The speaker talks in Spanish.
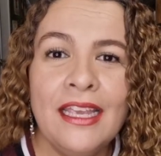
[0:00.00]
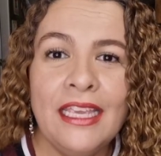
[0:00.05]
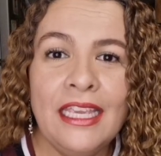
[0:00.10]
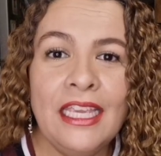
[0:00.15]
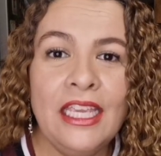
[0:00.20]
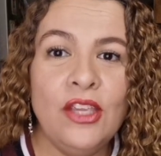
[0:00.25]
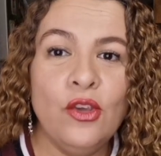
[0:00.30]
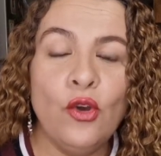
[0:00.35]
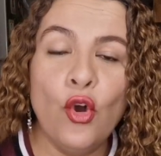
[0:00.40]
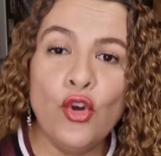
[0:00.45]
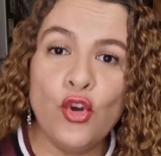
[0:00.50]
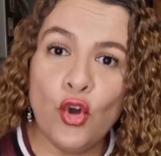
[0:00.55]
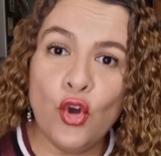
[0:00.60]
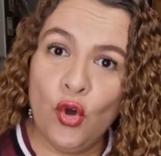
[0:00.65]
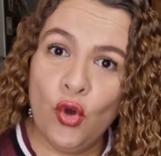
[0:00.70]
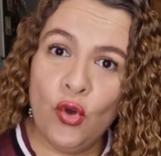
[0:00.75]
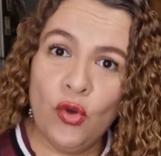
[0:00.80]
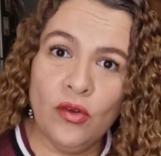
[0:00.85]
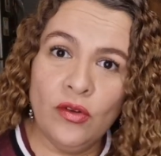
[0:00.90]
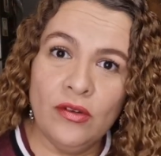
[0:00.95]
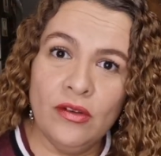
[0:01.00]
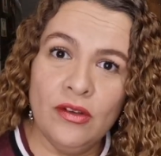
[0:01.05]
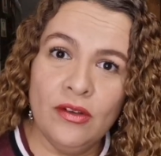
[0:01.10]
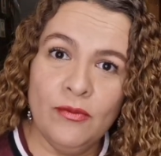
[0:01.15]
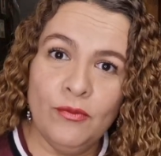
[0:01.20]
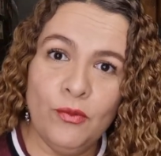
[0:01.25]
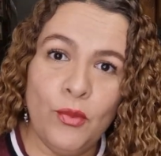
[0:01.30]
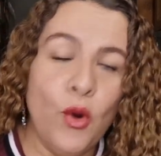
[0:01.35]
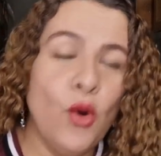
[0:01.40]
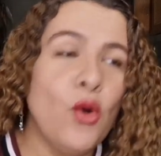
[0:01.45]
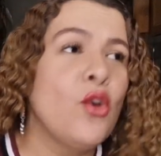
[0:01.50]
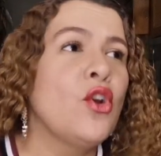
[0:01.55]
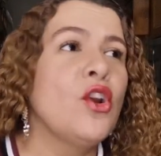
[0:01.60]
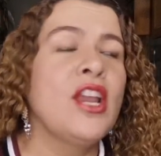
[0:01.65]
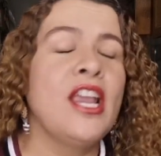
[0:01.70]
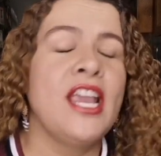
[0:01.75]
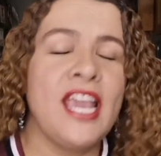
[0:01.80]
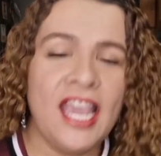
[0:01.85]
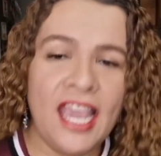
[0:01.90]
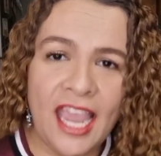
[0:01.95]
y yo no,
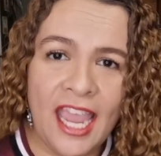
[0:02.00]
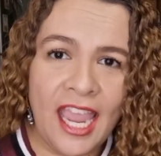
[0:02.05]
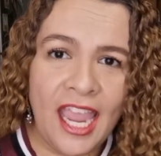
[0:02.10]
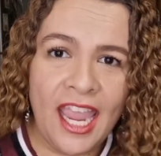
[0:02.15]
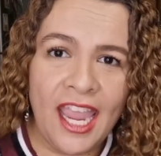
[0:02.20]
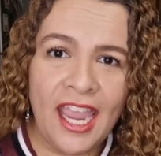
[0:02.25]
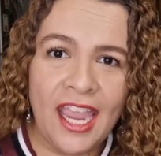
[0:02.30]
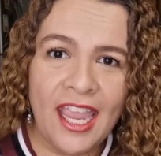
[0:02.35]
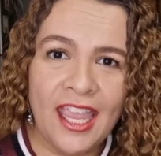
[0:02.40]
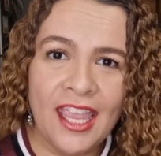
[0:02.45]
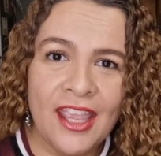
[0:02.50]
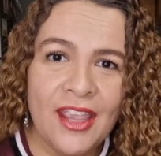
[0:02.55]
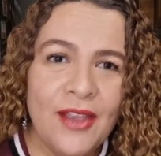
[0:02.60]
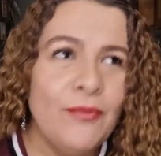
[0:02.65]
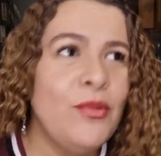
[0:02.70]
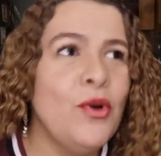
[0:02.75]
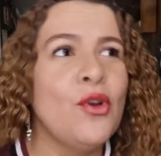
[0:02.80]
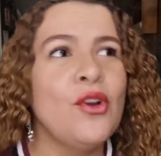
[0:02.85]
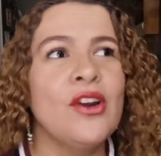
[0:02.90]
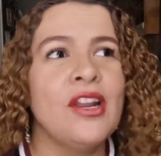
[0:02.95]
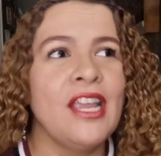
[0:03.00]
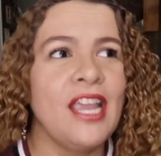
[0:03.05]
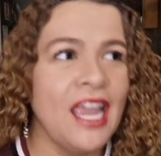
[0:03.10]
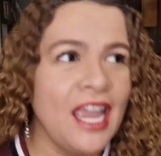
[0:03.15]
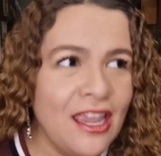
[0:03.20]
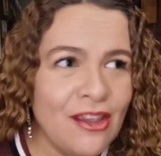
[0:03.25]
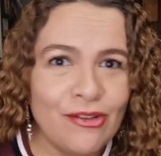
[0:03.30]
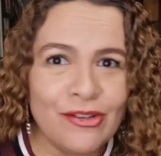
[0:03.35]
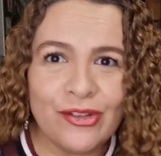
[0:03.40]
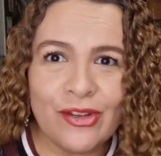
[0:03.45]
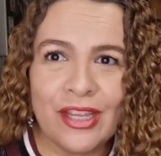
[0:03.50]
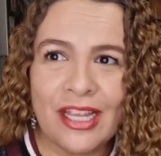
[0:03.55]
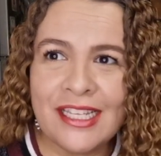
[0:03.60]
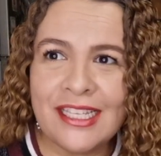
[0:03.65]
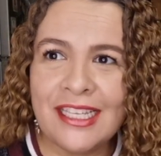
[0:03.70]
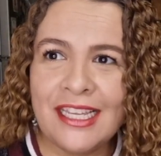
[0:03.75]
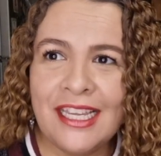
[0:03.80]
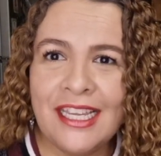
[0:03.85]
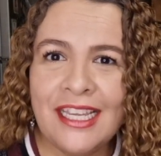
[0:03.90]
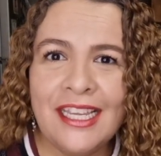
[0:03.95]
¿por qué? ¿Por qué yo soy
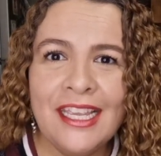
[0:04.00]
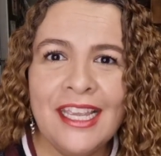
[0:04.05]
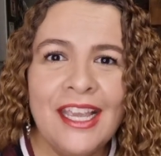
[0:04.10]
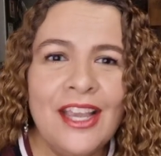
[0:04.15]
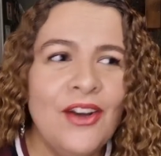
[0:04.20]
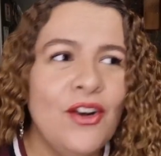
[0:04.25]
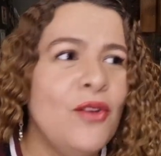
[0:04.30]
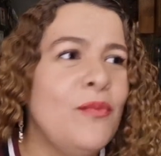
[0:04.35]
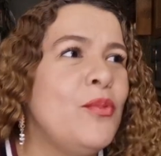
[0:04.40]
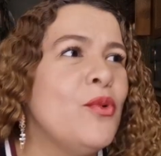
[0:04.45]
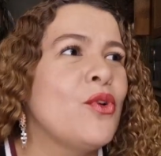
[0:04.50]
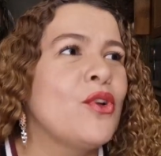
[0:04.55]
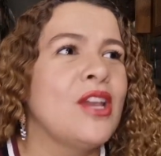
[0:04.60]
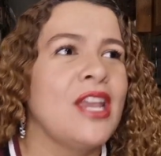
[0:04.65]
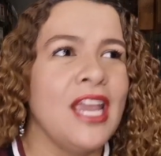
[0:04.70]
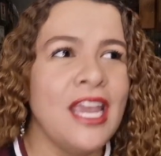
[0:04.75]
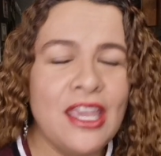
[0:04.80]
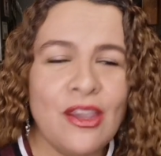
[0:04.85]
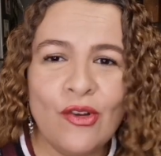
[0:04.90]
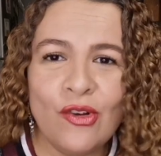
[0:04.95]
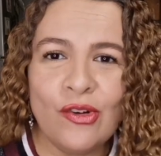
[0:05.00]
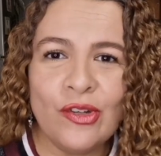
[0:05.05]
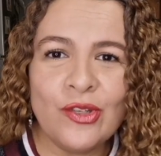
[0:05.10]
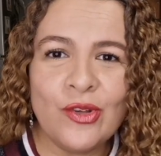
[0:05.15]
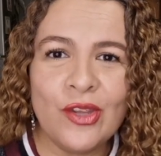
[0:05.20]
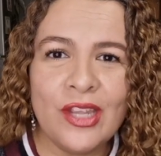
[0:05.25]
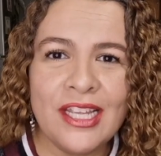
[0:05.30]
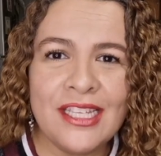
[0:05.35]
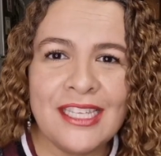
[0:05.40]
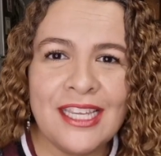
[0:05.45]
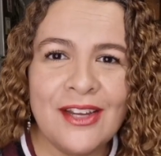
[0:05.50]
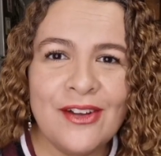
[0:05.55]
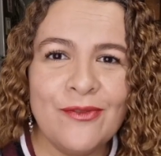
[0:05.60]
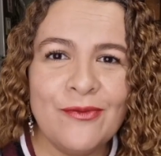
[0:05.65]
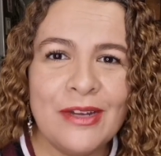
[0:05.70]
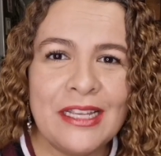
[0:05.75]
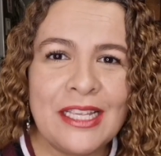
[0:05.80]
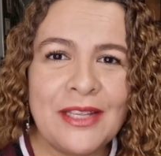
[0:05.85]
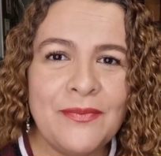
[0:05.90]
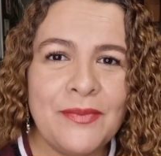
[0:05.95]
así? ¿O por qué yo no soy así
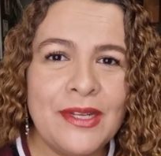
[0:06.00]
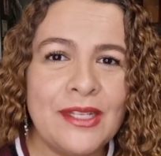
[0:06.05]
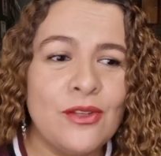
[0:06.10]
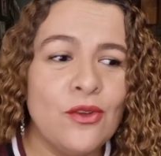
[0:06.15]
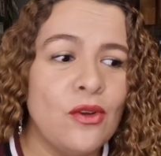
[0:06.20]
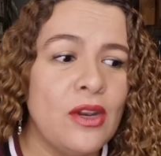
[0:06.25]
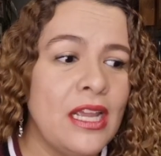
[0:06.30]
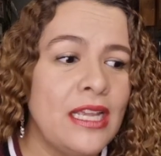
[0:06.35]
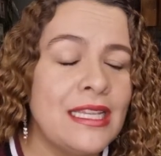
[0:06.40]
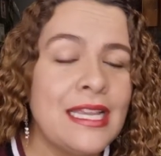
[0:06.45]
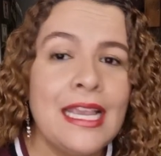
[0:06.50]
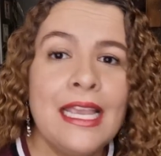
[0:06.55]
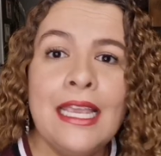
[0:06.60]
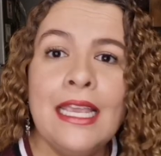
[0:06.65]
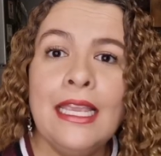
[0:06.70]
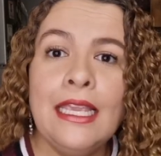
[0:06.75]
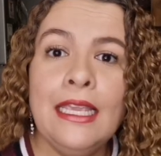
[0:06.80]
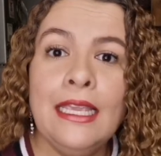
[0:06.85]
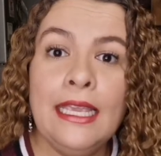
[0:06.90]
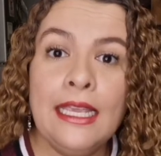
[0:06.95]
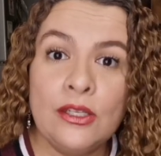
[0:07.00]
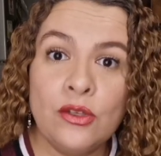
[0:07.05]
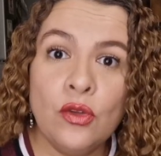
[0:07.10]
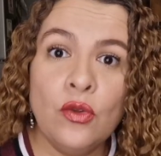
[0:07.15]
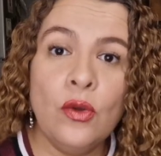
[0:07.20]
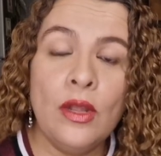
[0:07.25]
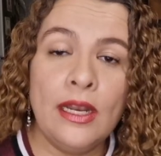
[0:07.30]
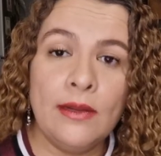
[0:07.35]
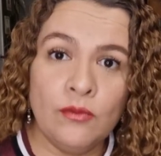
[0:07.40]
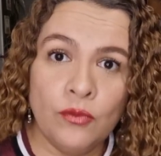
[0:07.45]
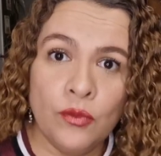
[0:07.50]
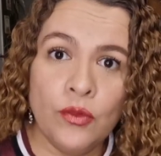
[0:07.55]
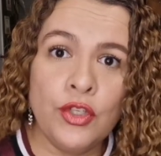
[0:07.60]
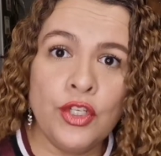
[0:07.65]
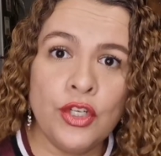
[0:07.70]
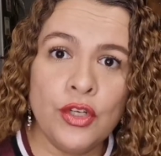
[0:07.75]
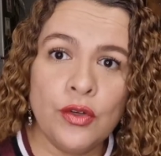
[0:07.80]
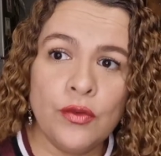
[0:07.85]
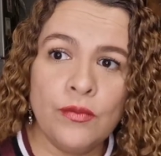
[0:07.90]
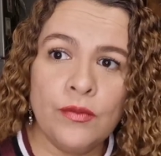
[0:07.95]
como esas personas? Y eso duele
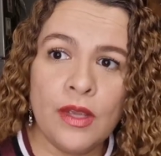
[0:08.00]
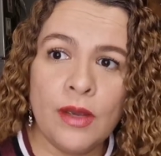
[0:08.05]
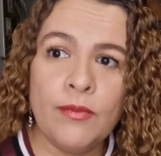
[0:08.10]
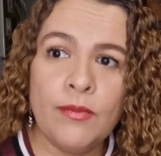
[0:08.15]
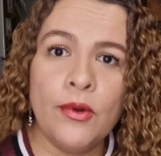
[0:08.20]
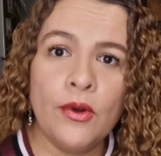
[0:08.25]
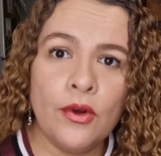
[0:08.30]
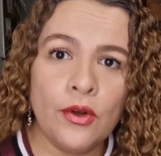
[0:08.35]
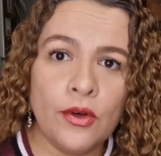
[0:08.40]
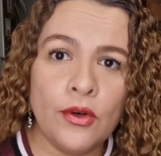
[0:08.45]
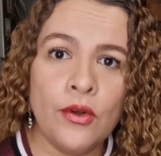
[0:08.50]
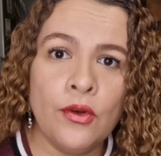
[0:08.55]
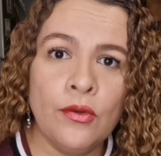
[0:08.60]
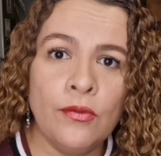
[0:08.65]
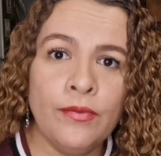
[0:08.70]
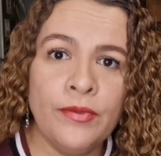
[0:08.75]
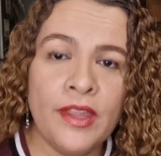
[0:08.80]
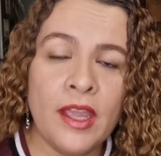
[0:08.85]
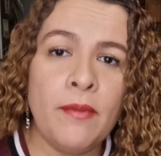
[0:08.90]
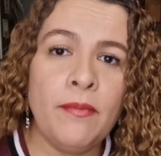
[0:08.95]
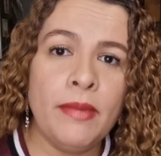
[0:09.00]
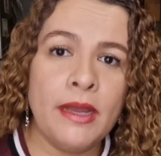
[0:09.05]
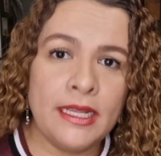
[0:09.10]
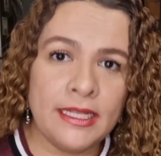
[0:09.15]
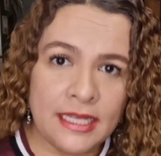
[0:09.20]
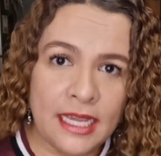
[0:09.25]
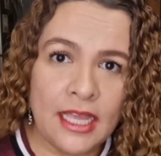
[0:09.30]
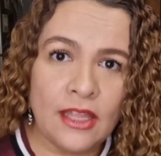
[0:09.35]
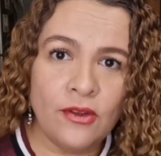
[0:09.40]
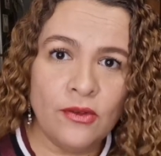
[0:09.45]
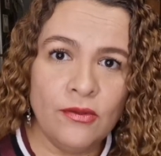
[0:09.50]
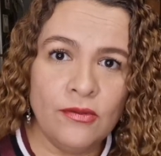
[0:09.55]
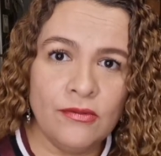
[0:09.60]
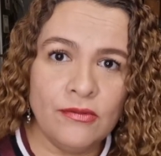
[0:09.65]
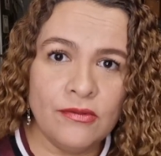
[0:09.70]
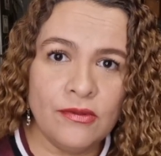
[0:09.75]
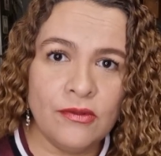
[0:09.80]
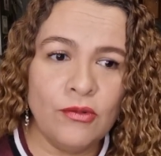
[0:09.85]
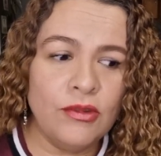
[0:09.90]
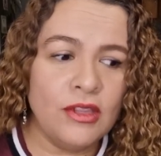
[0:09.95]
mucho, ¿a poco no? ¿Te ha pasado?
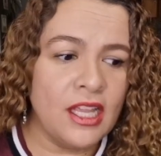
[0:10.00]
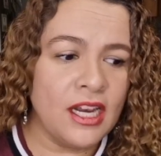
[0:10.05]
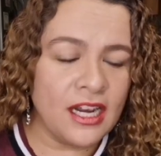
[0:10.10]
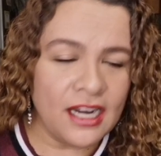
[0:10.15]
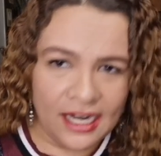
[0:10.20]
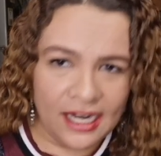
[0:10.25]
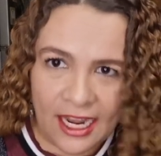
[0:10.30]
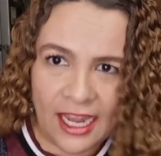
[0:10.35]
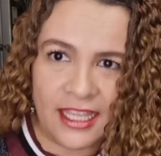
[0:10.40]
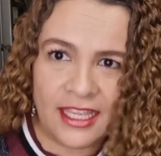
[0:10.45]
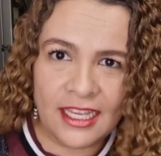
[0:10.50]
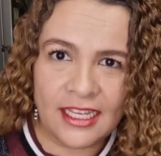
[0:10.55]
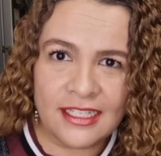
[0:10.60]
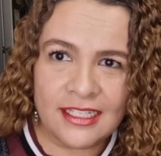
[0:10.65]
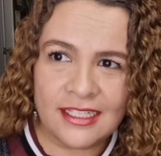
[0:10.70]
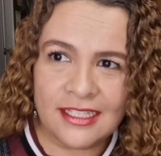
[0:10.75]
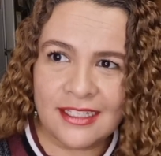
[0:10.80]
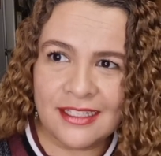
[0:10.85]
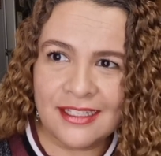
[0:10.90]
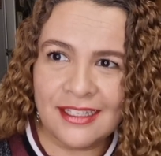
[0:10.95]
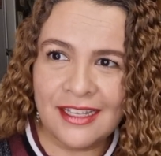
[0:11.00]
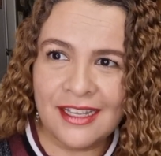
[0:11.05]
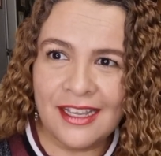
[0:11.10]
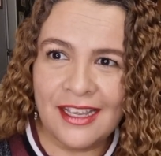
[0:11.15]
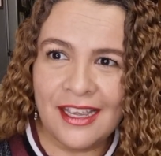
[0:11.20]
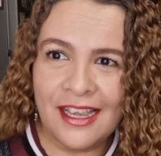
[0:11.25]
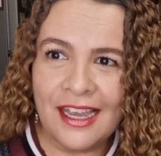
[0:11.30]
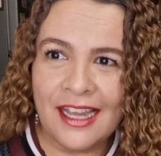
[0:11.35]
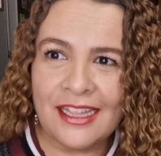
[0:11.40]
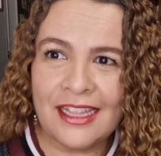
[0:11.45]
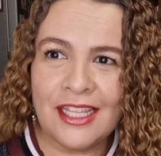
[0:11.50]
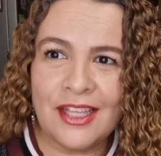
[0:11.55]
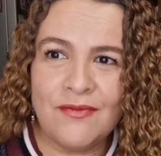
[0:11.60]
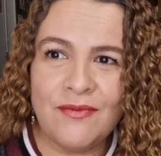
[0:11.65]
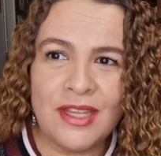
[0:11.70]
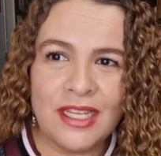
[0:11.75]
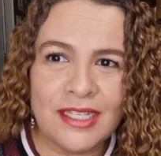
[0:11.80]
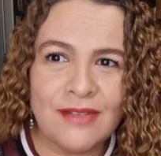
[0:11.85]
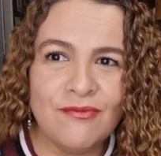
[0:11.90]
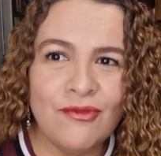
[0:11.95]
¿Tú te regañas a ti
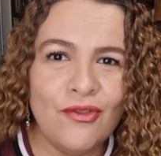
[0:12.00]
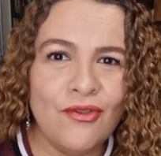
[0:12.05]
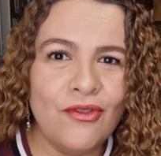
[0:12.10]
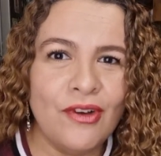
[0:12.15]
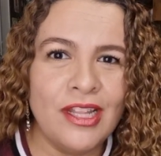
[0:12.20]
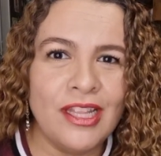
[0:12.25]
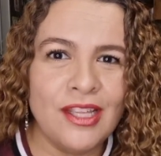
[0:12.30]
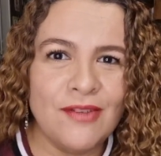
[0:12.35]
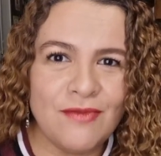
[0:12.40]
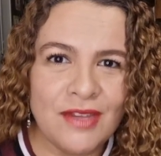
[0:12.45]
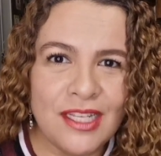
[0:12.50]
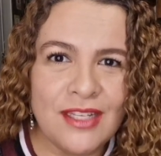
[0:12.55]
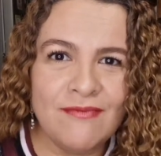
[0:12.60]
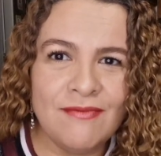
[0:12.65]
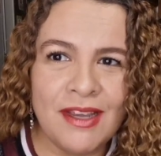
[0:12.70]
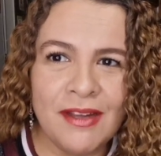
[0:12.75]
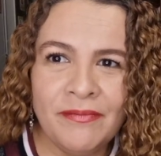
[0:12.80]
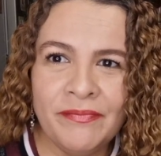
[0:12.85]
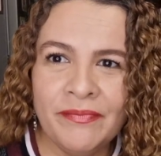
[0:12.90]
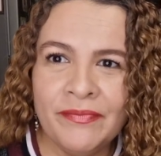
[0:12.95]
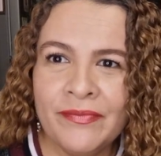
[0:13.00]
mismo o a ti misma?